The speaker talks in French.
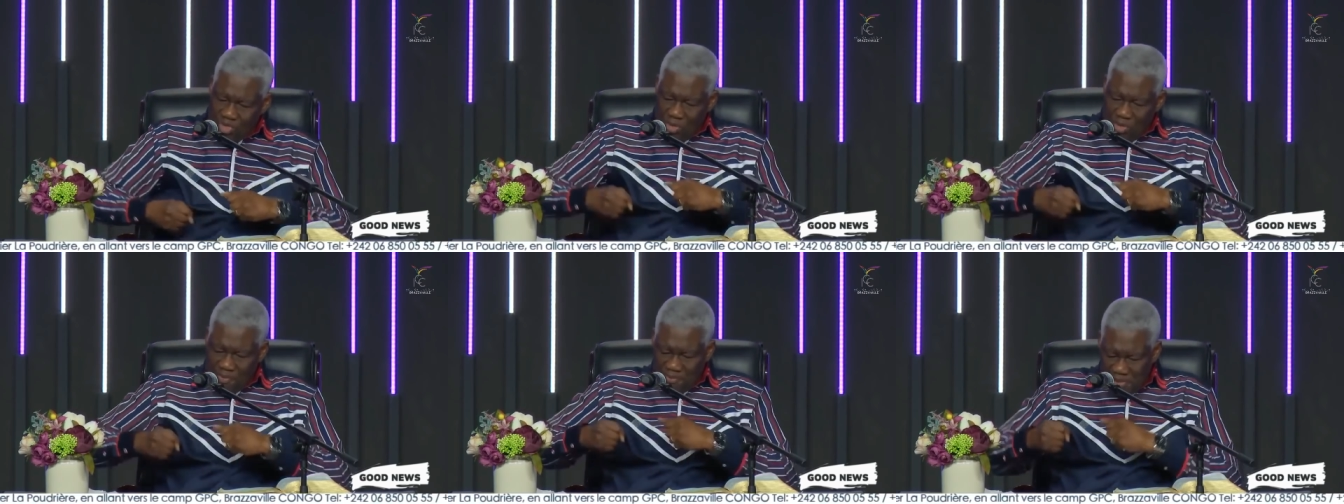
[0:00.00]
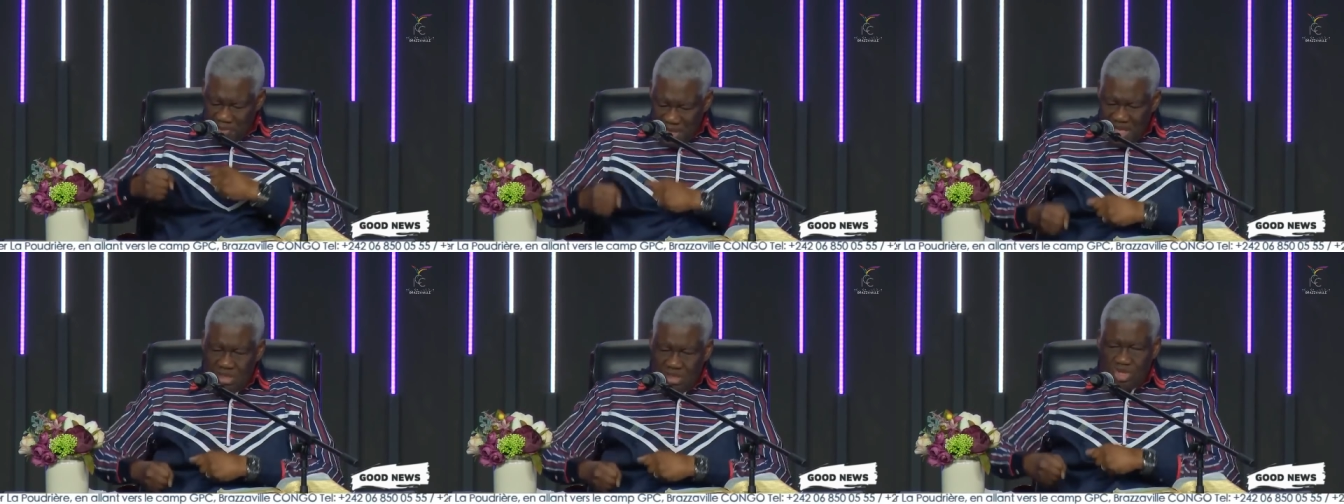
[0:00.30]
au
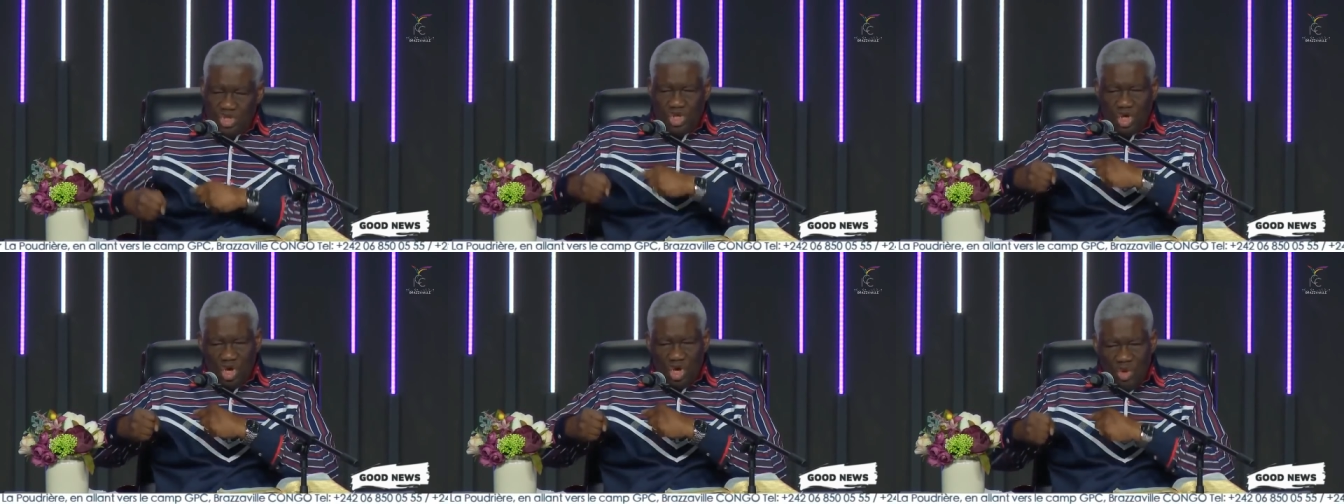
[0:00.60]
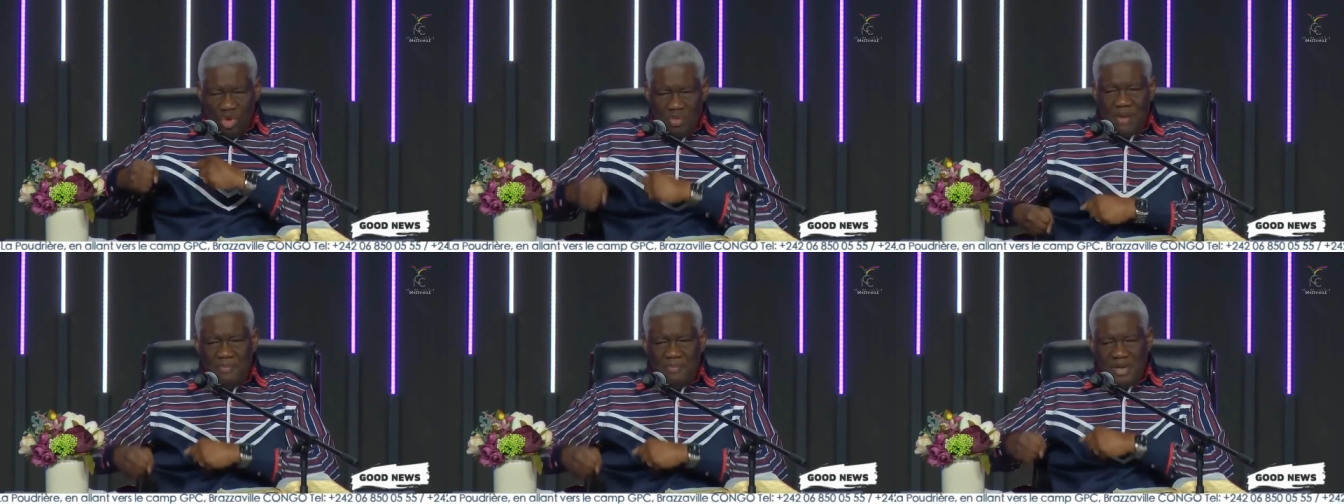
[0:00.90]
pied du jeune
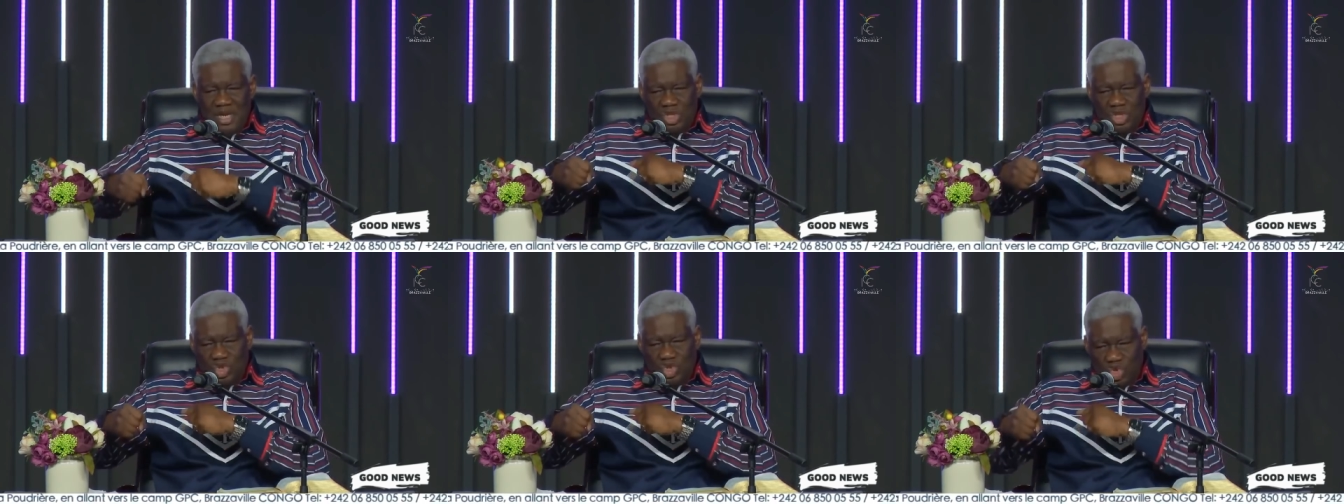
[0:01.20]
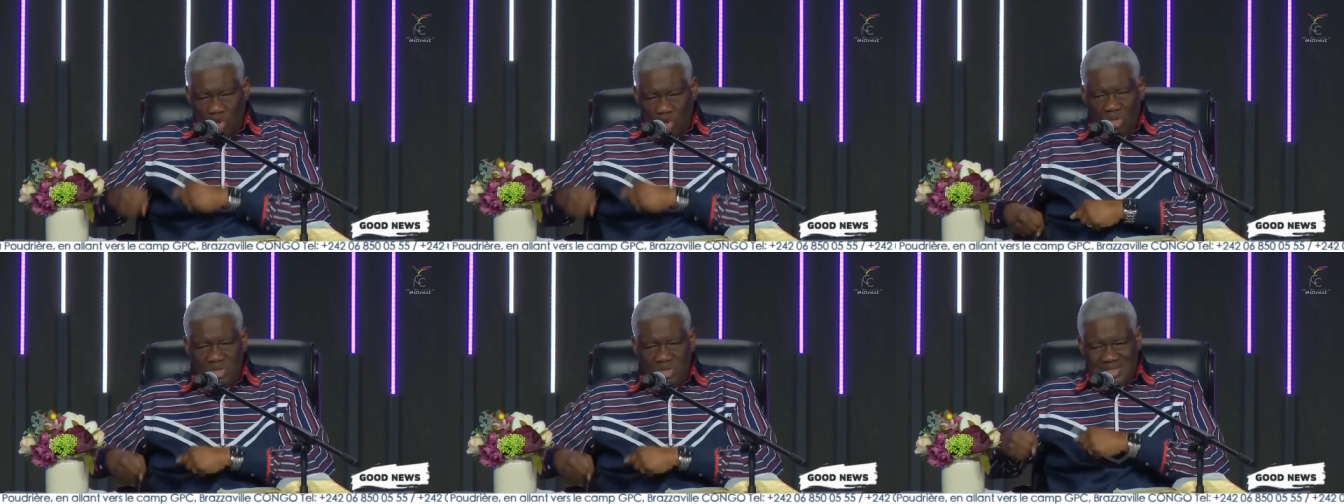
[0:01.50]
homme appelé
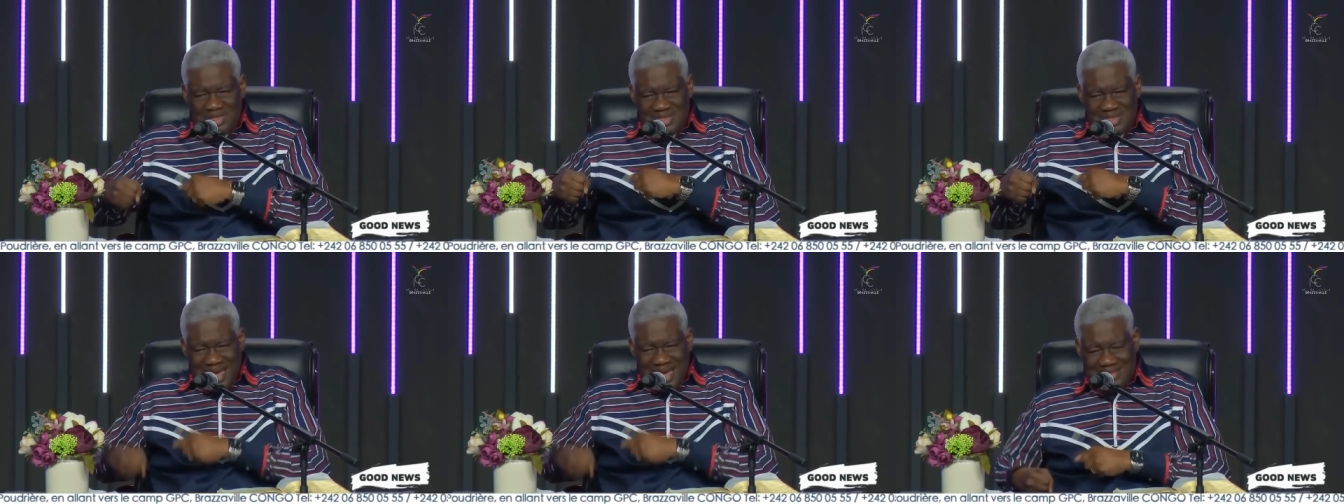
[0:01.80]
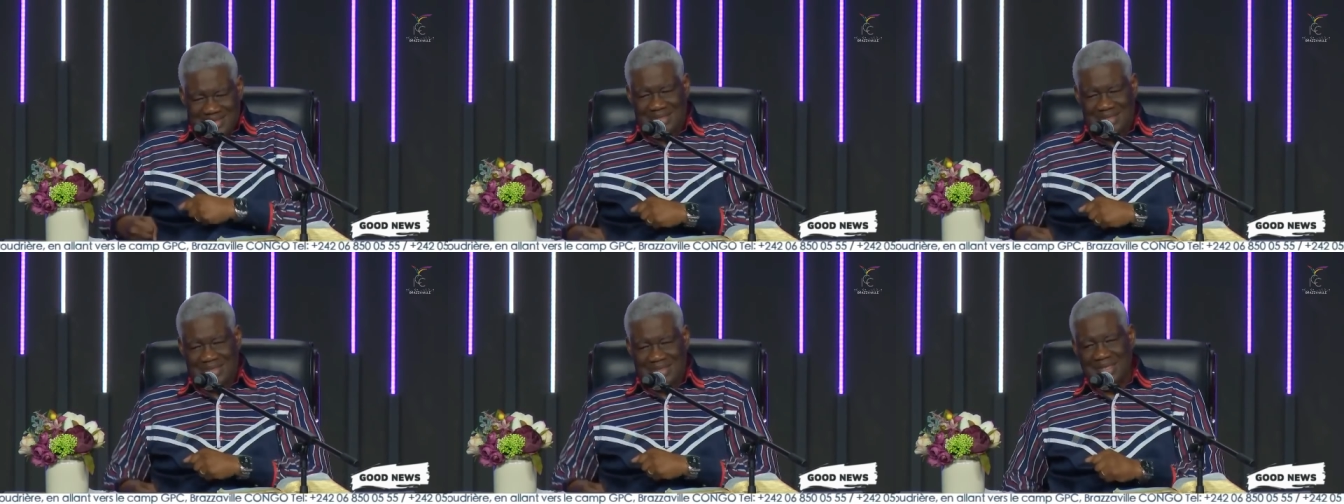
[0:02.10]
Saul de
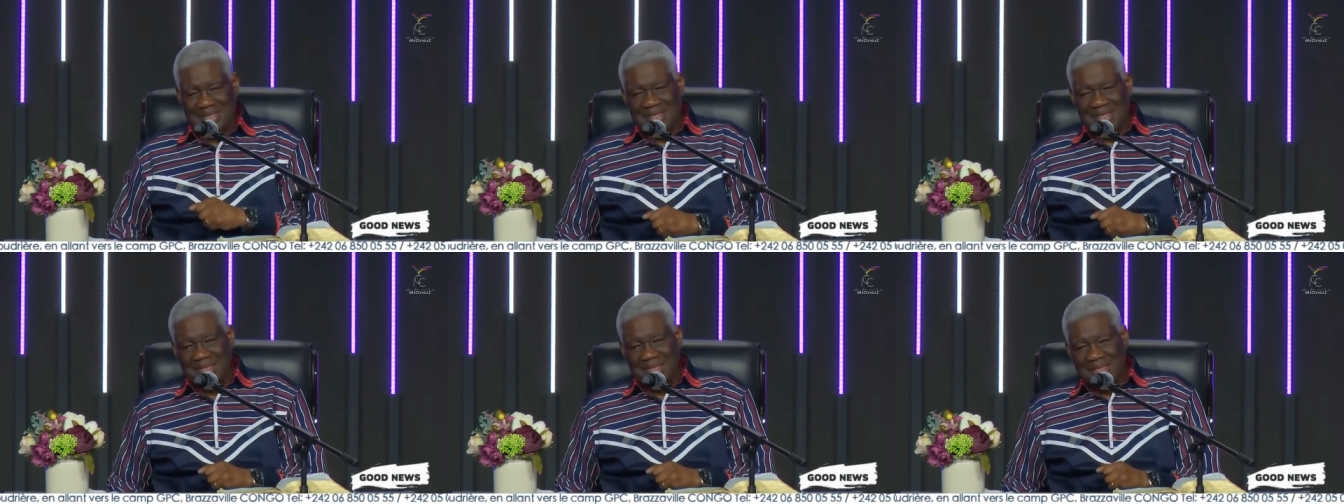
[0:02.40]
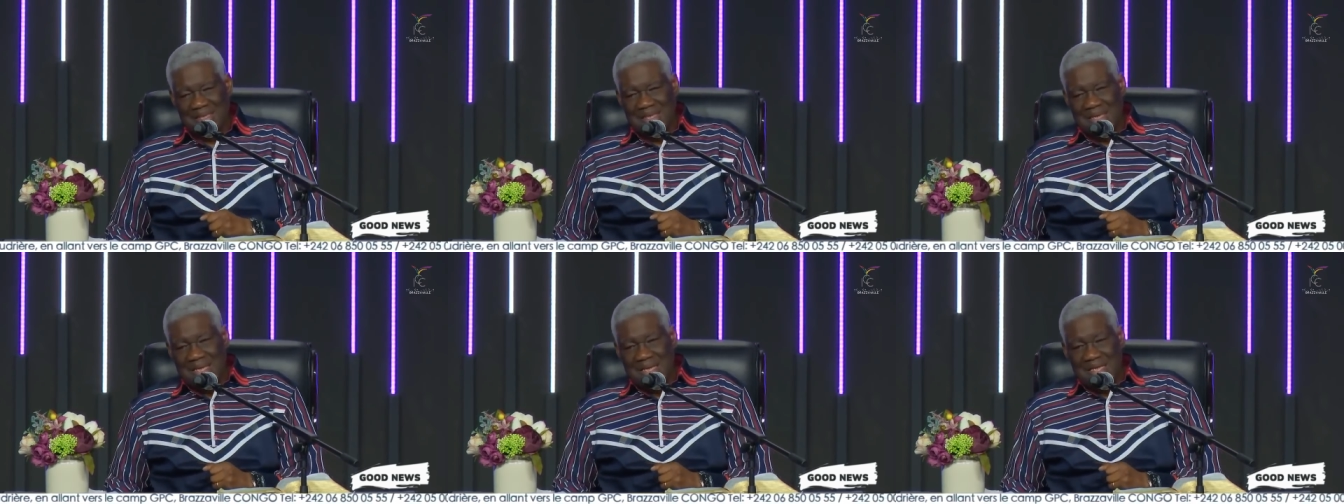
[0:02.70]
Tarse.
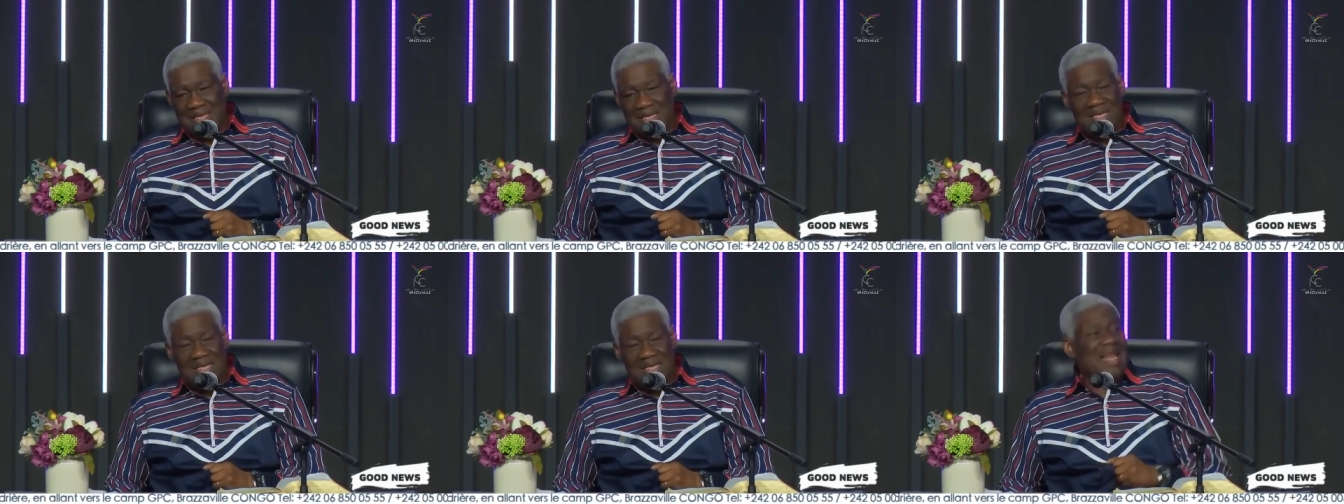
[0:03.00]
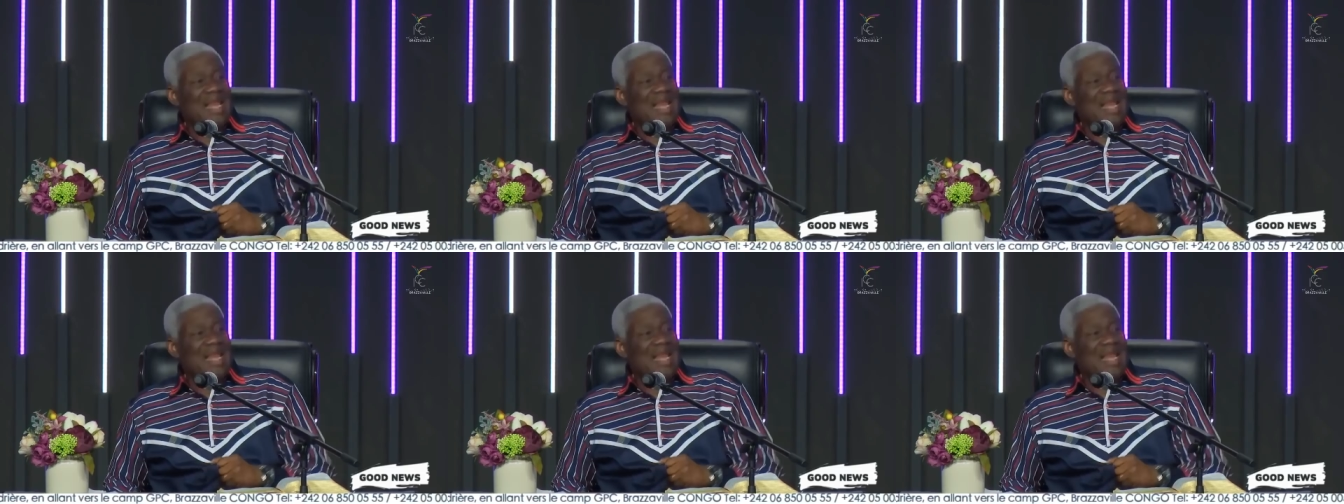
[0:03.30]
Il a